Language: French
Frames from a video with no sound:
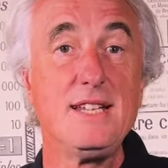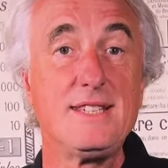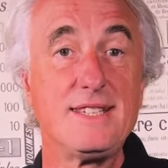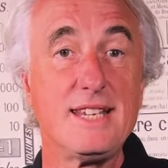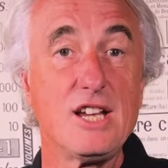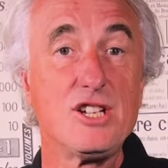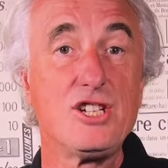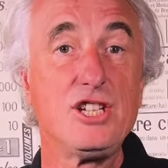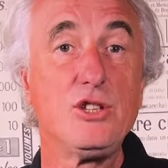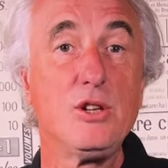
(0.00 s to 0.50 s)

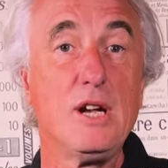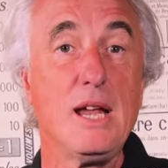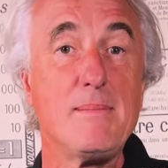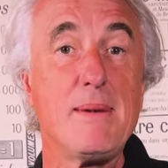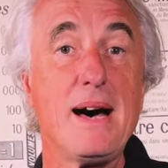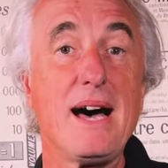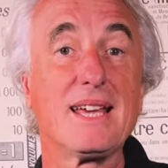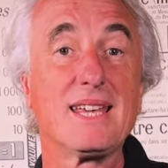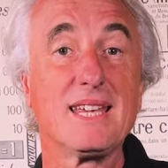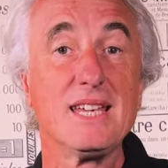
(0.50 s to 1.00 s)
s'agit de la
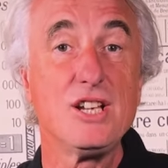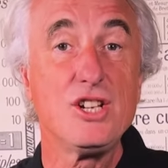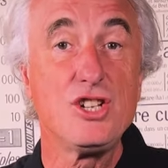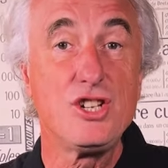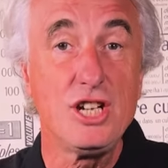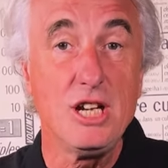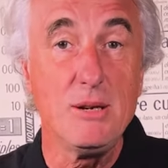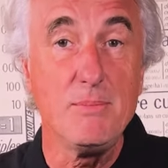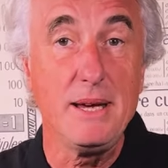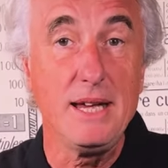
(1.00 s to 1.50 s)
marque
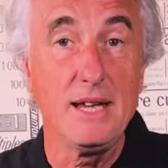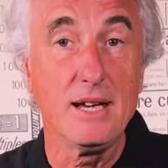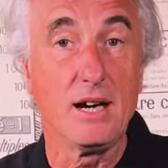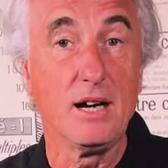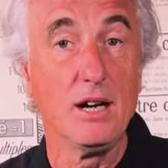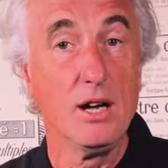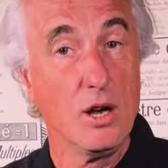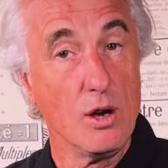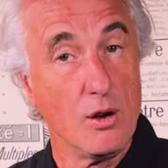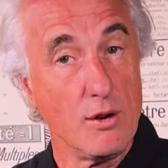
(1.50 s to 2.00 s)
Gilbert,
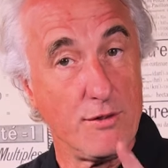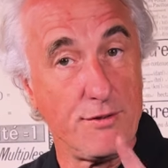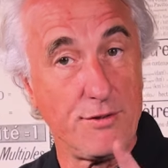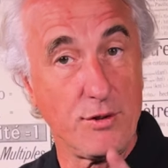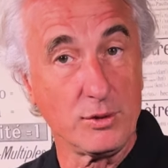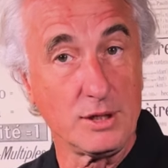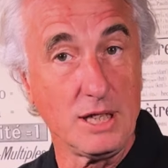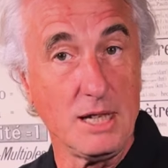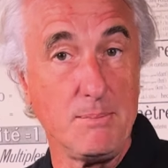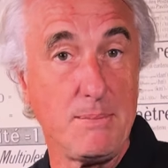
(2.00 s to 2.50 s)

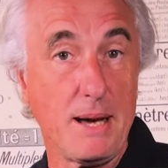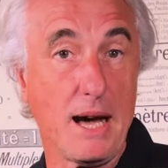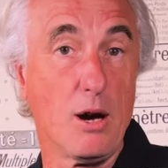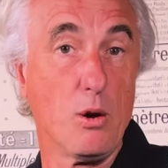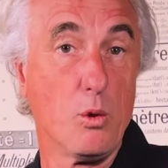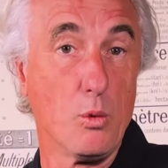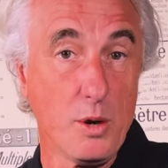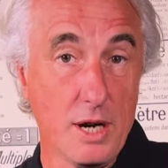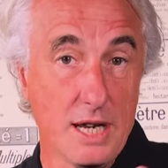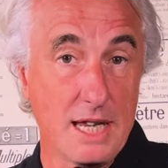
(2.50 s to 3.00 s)
fondée
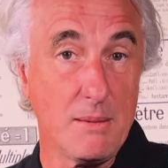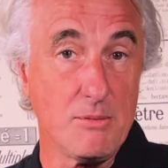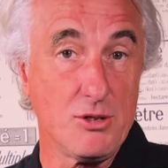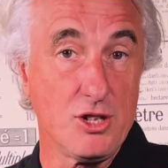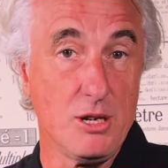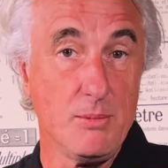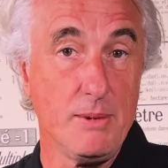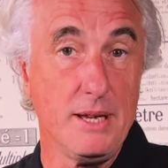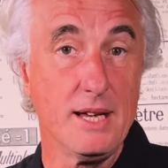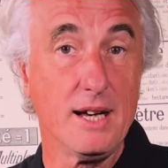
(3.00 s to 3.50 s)
par William
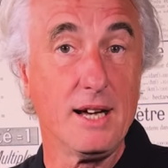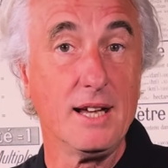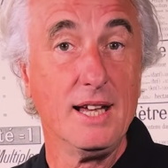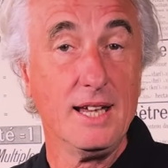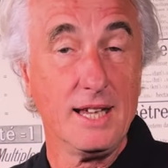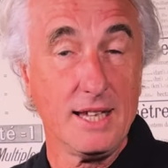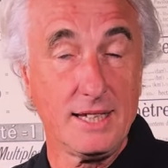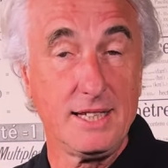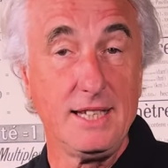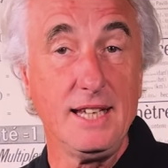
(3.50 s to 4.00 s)
Gilbert,
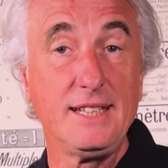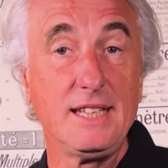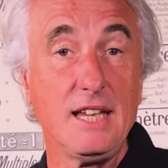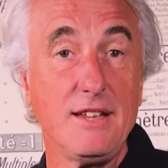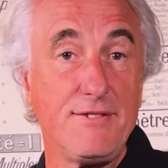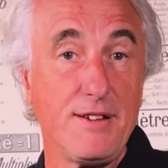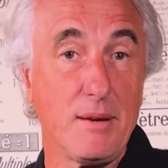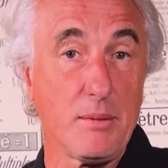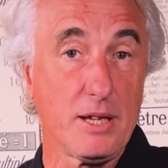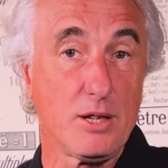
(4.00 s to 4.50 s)
qui était
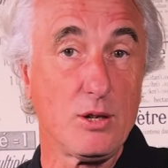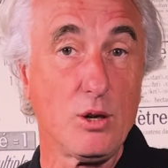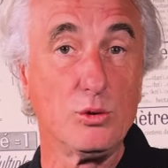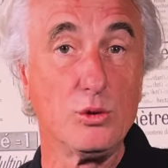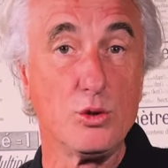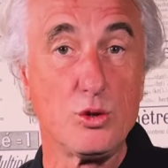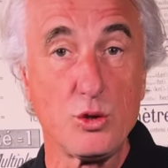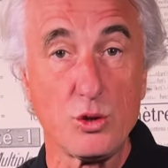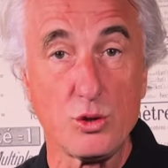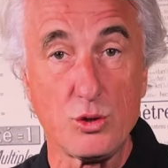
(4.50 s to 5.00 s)
fabricant
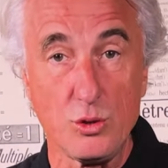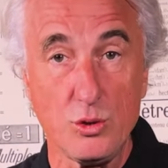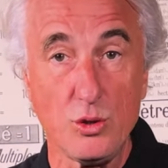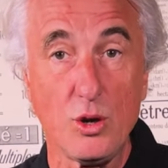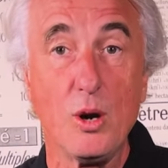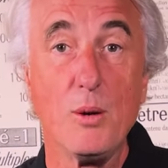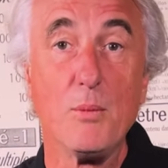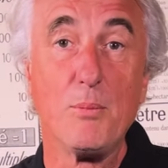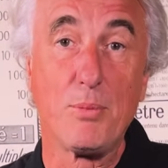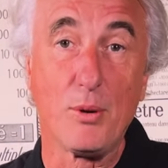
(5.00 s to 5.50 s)
de
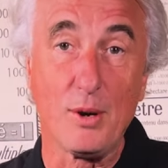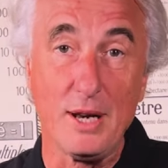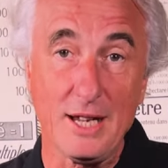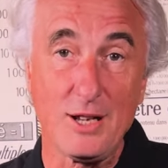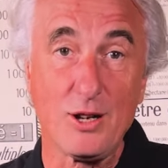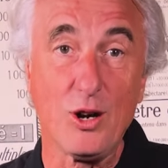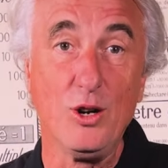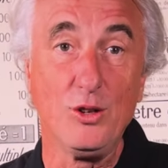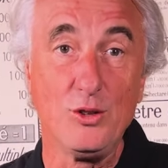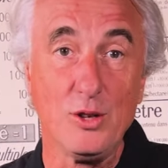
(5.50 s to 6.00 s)
chaussures pour
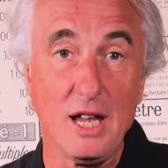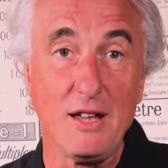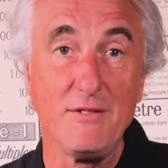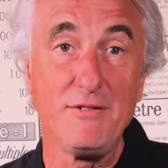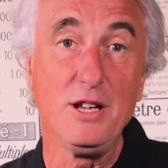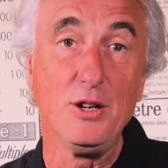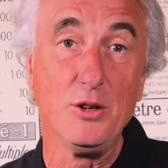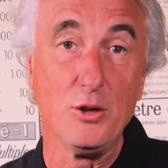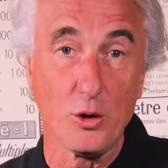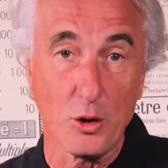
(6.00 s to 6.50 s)
l'école de la
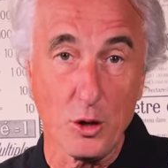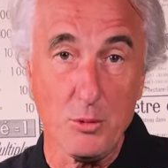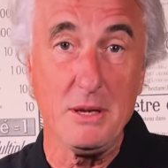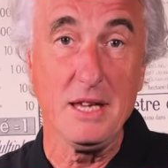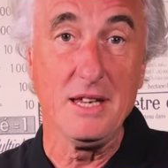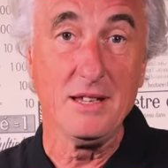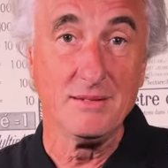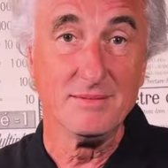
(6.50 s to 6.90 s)
ville de Ruby.